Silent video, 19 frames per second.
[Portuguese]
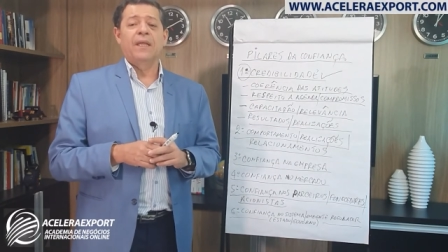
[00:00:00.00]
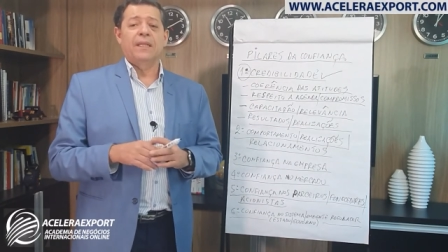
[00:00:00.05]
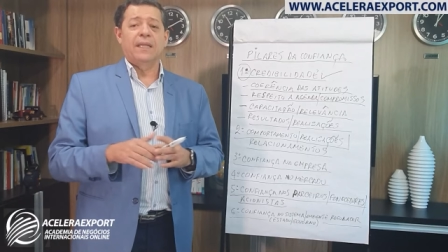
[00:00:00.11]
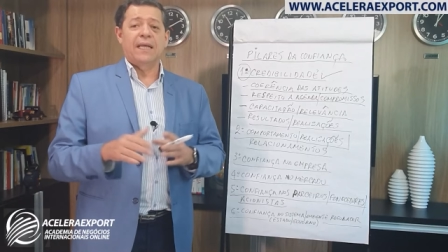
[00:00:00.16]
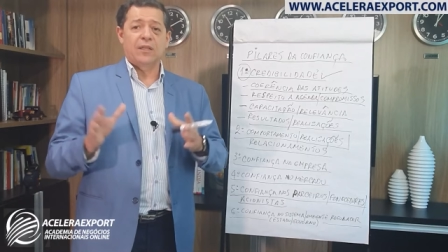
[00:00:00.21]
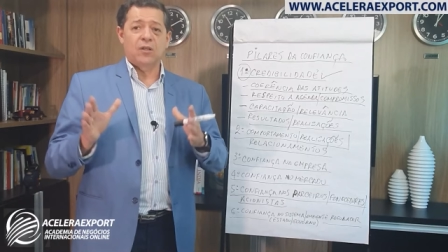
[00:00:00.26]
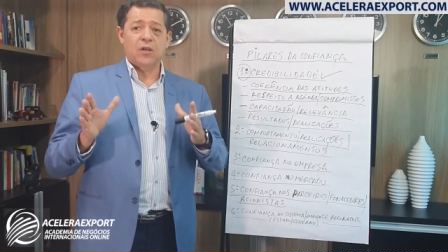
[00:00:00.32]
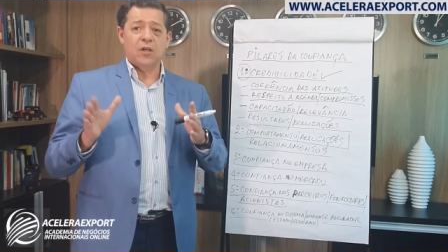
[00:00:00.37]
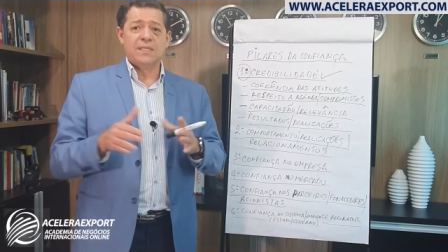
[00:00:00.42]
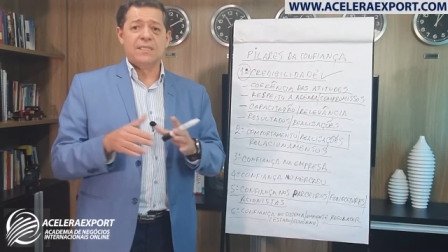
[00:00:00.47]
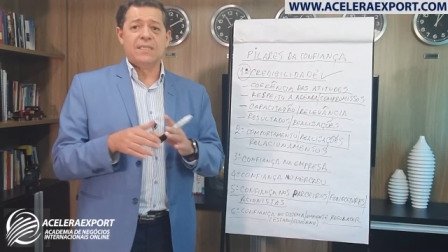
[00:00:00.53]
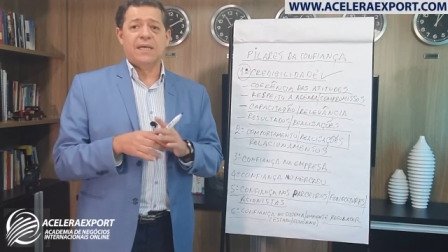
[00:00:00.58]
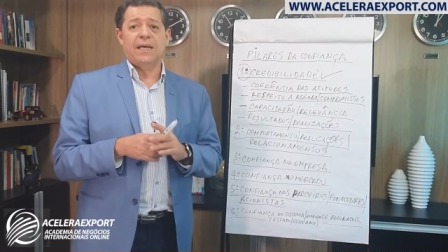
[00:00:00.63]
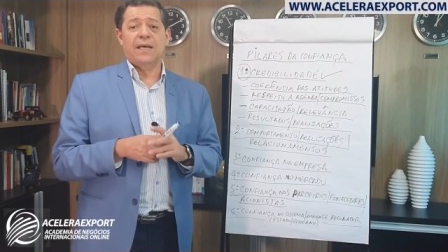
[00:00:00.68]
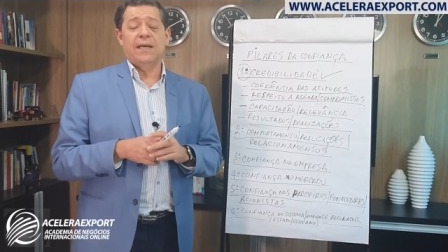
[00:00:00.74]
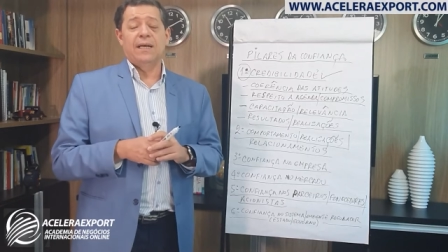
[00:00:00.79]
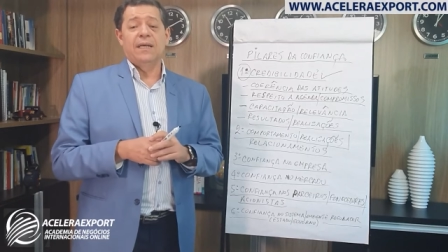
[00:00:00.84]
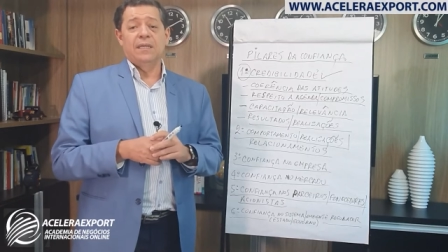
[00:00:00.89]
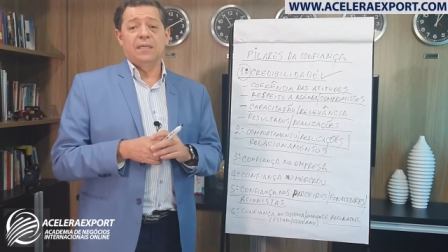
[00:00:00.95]
Na
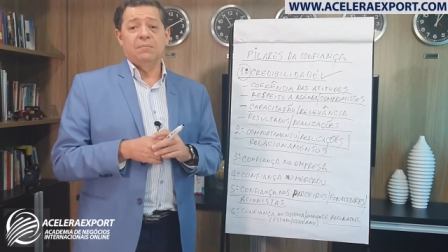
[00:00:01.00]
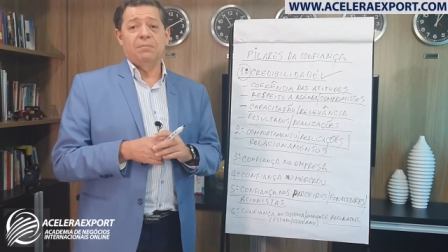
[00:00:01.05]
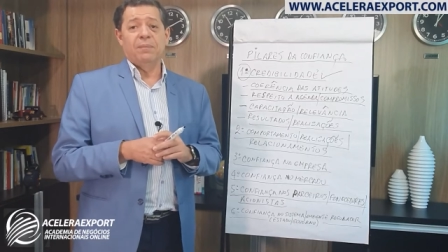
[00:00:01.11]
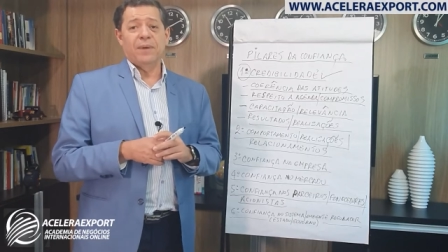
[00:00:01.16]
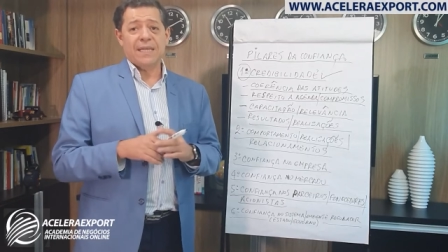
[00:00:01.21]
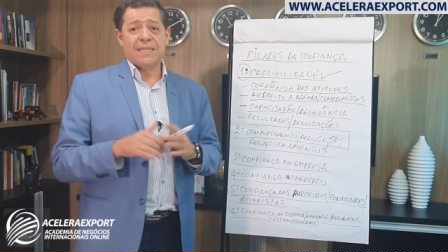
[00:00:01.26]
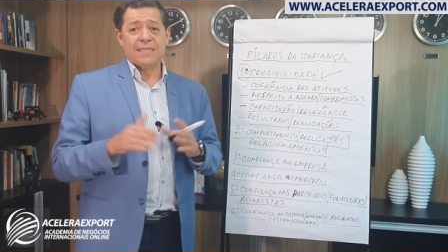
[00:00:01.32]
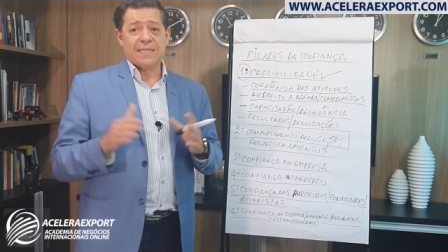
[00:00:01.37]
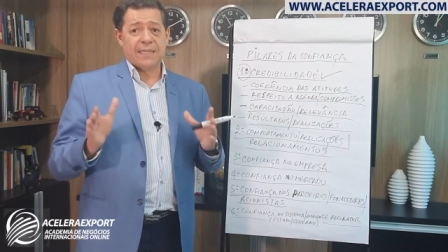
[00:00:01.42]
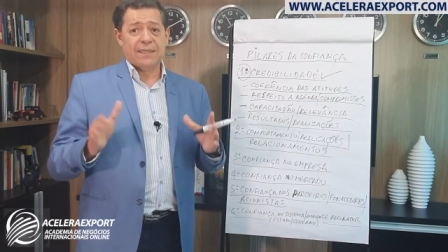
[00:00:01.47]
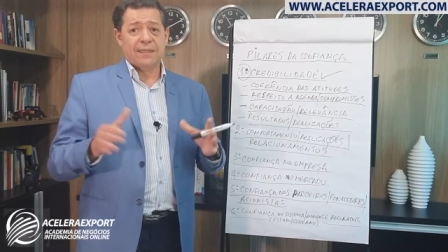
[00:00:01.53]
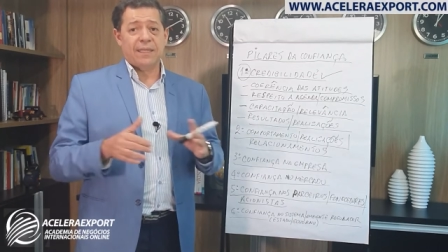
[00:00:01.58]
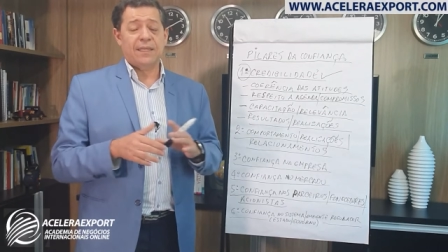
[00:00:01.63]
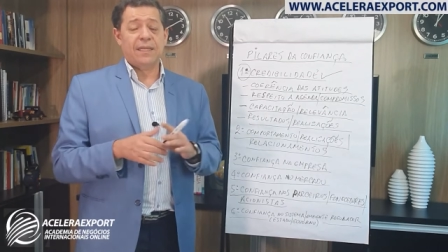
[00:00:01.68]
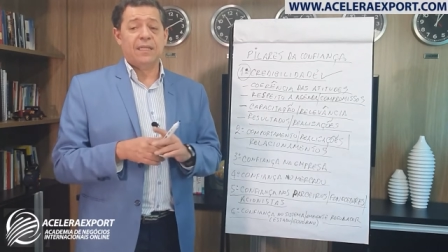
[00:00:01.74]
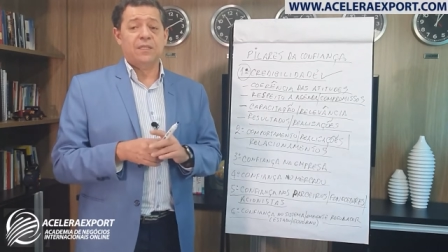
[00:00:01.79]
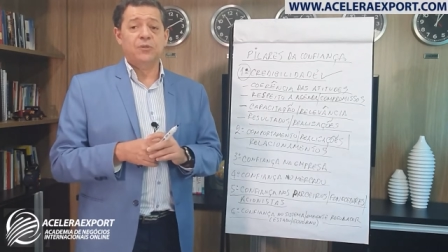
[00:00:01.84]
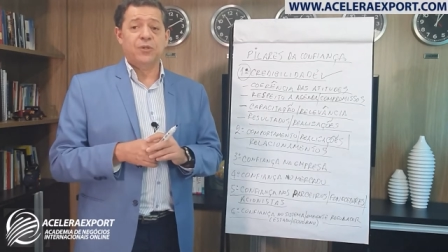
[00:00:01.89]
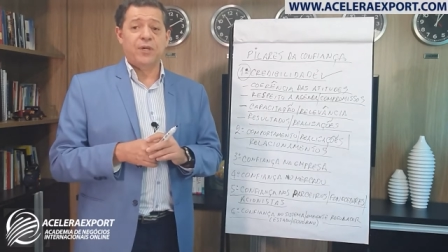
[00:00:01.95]
nossa empresa
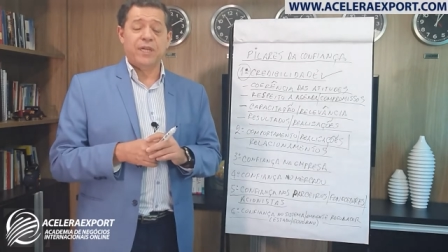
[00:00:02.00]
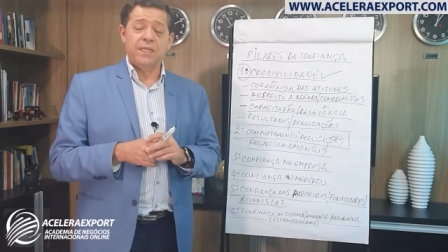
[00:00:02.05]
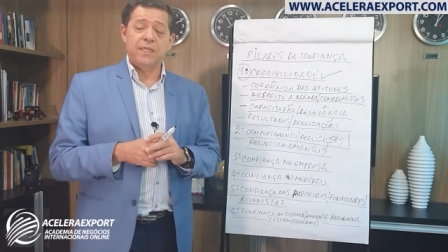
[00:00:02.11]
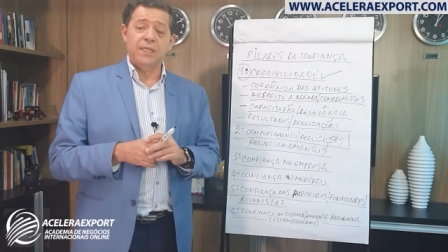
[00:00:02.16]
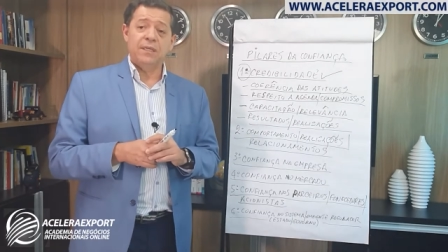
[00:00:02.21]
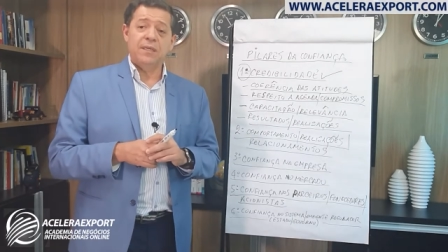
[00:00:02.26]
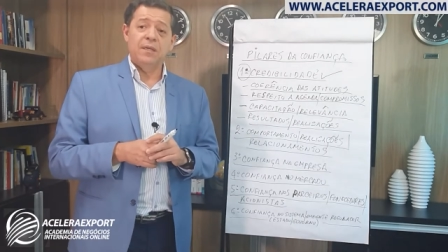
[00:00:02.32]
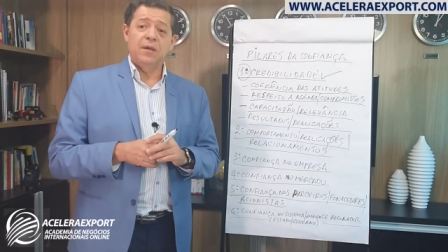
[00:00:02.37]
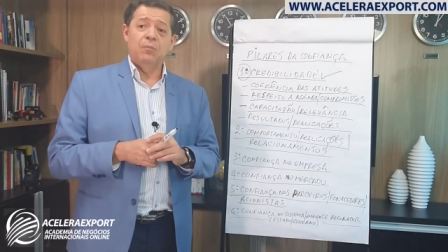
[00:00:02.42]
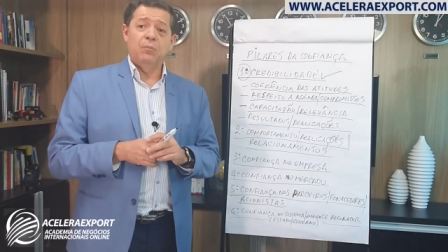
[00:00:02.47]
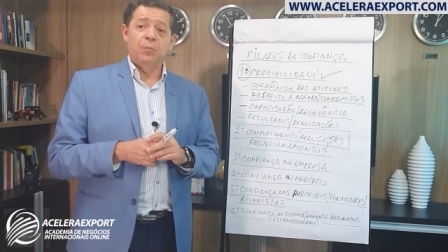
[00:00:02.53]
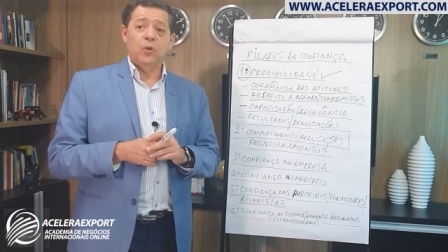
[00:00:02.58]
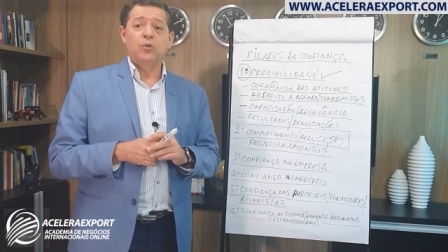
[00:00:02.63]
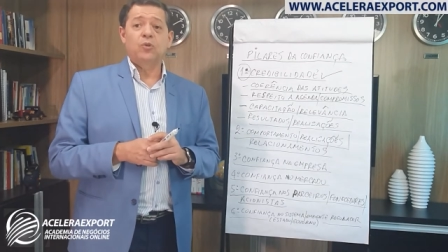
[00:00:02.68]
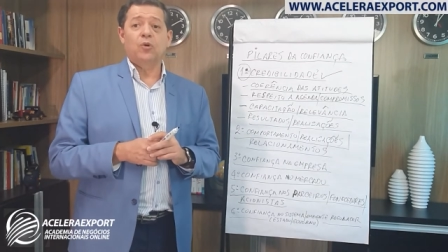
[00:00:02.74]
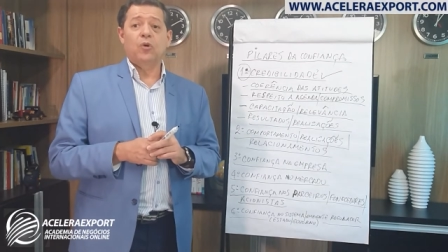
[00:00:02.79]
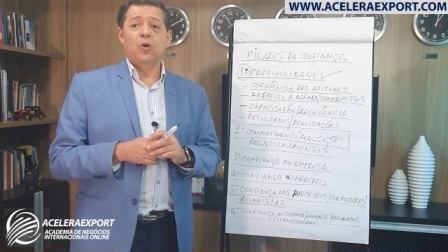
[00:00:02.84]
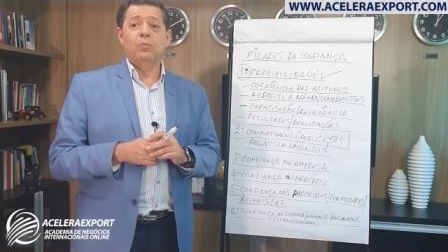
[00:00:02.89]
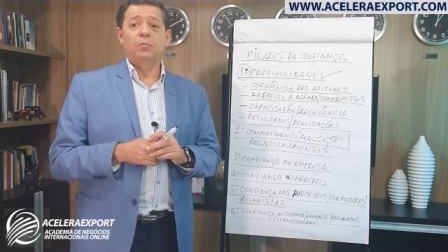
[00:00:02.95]

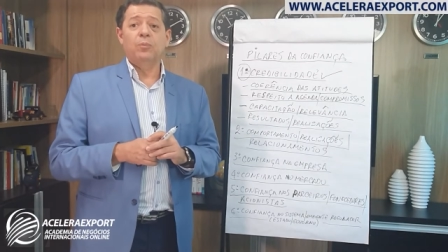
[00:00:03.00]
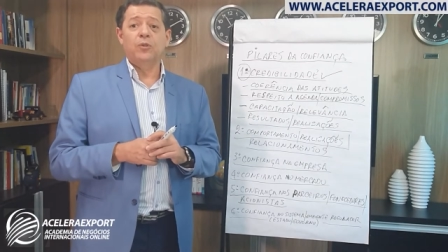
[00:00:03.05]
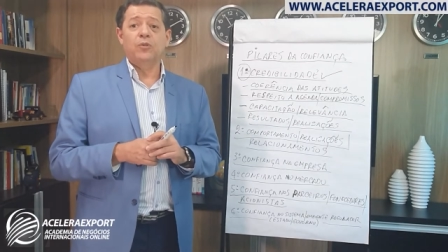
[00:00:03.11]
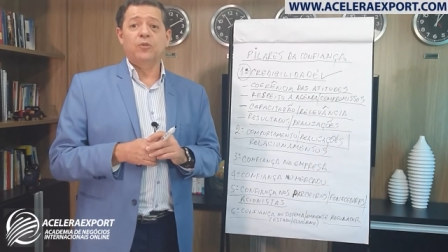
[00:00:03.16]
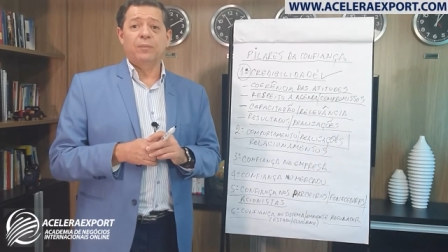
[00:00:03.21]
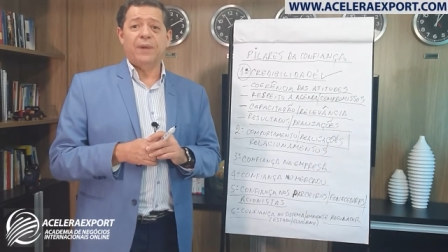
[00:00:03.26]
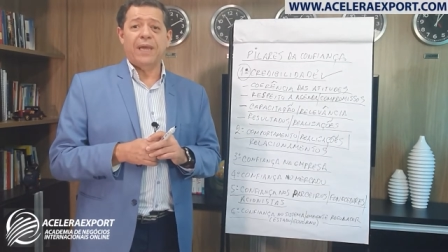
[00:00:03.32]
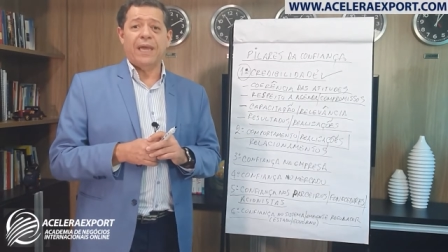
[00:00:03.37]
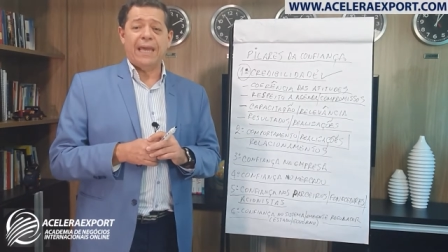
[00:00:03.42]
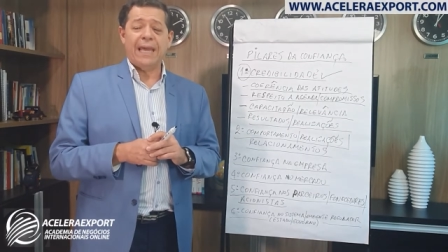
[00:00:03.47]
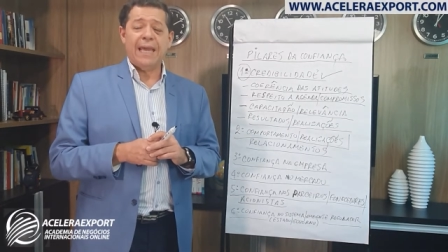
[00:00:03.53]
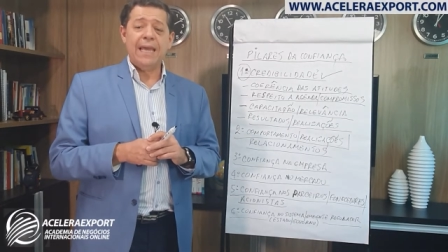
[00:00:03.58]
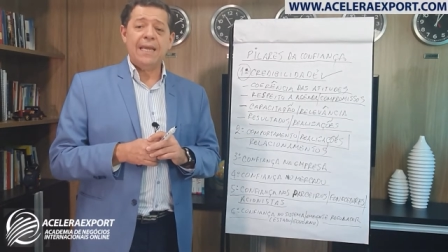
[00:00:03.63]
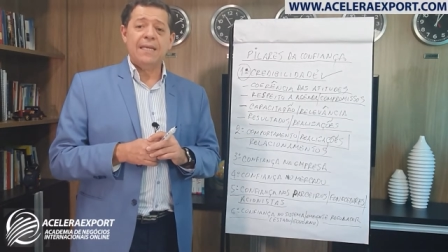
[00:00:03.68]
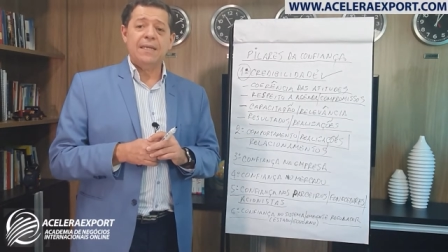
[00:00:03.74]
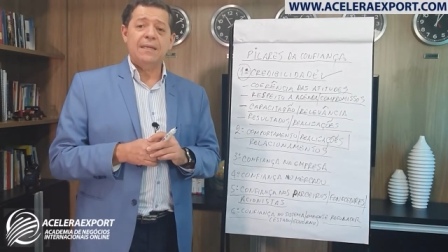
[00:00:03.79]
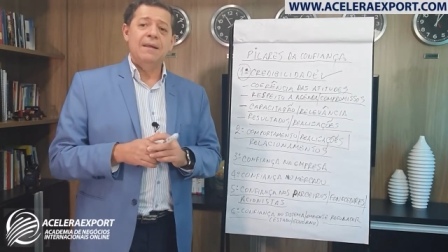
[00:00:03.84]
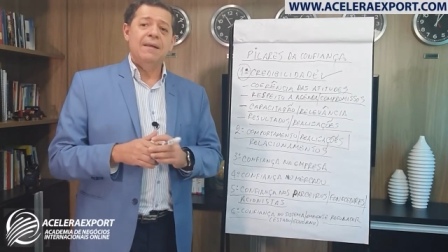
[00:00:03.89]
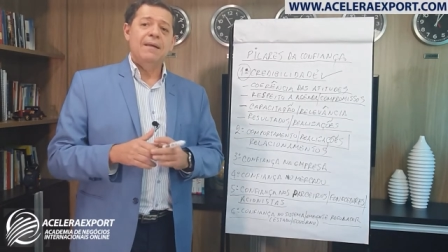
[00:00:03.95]

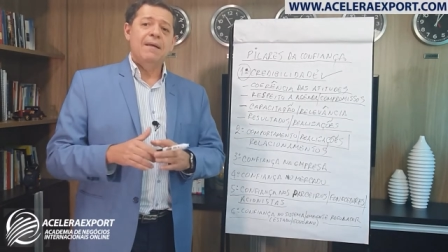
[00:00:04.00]
atenatrading.com.br,